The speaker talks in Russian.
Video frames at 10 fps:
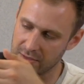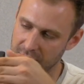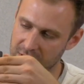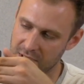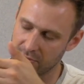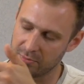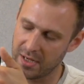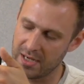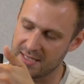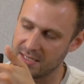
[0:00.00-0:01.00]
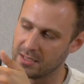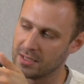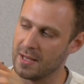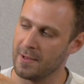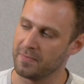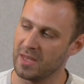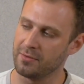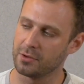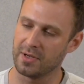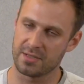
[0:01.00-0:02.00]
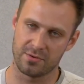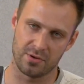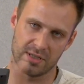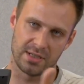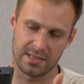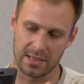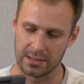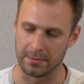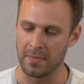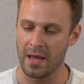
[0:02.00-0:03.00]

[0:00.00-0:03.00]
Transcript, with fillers: на вот этих вот прорезиненных, и выдувается все с этой стороны.